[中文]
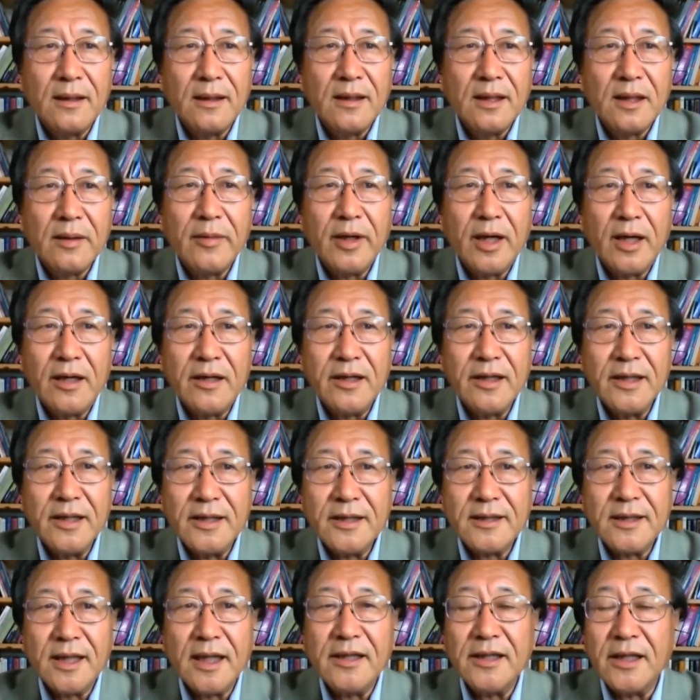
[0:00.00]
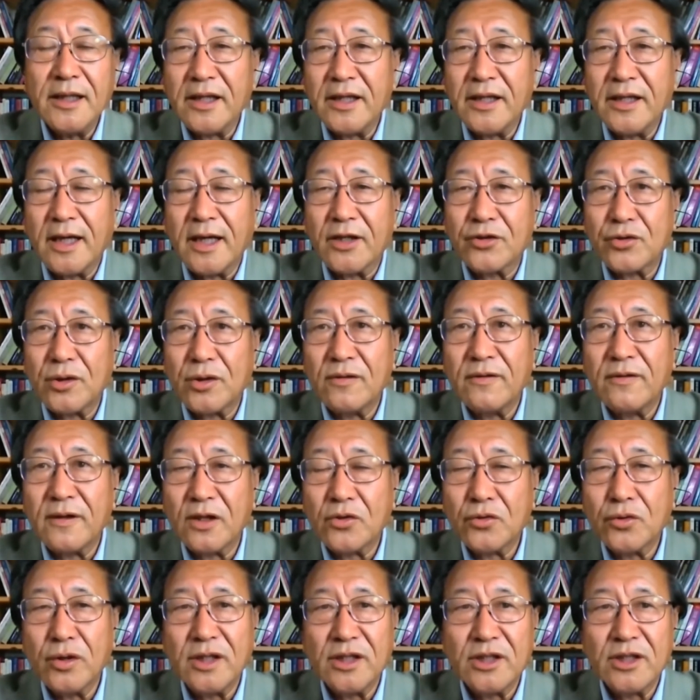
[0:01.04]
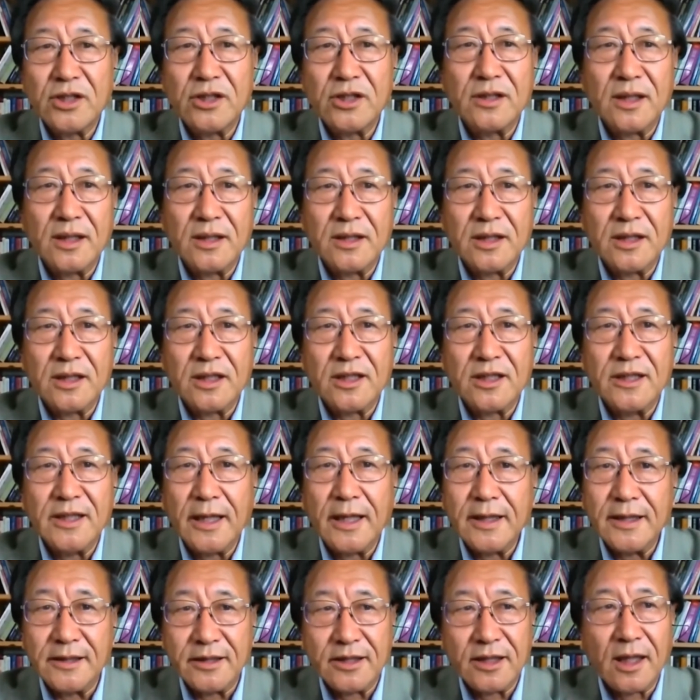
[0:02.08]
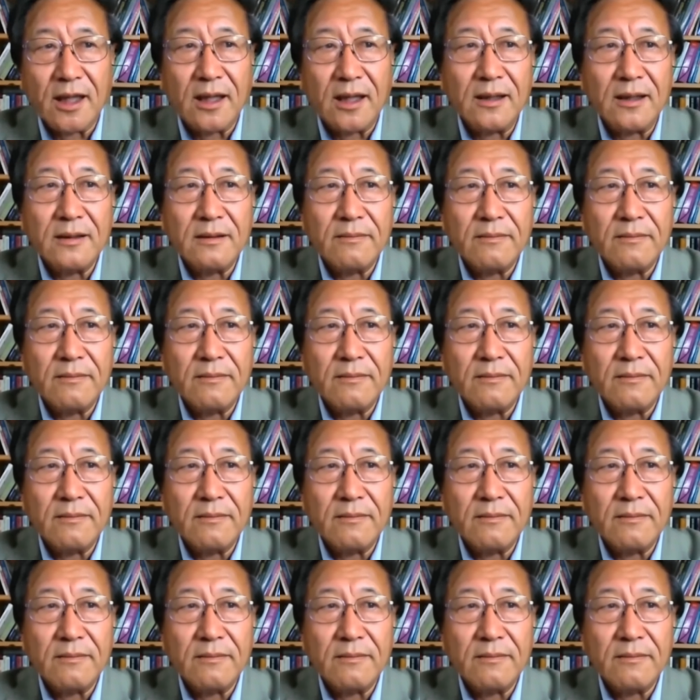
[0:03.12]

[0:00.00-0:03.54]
那么，二零一三年以来，双方的对峙呢，这个时间更长。